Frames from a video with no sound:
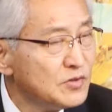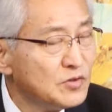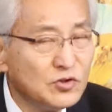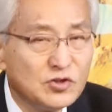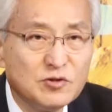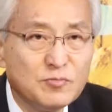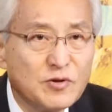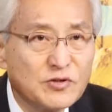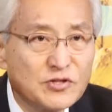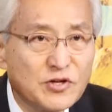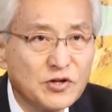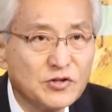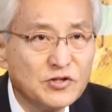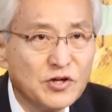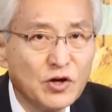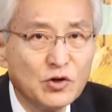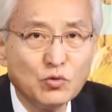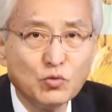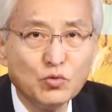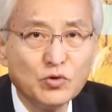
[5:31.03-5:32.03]
느낌의
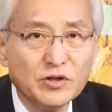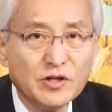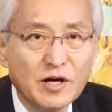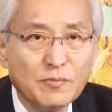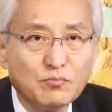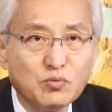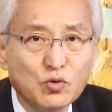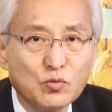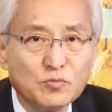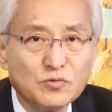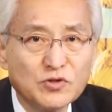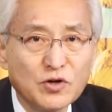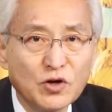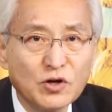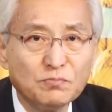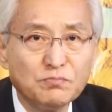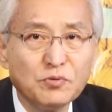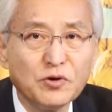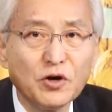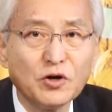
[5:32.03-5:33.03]
성령은 우리의
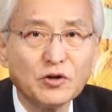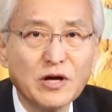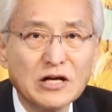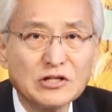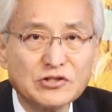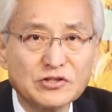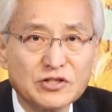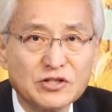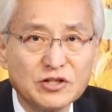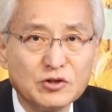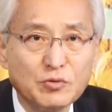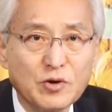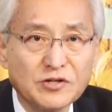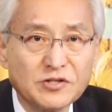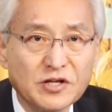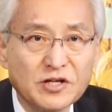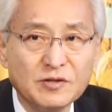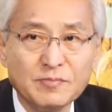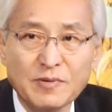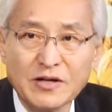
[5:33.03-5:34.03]
품성을 변화시키기
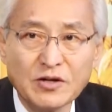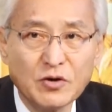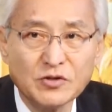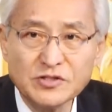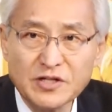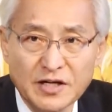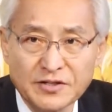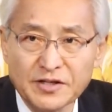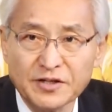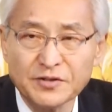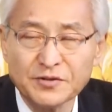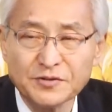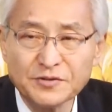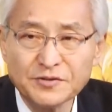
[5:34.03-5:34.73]
위해서 임하는 것이 아니에요.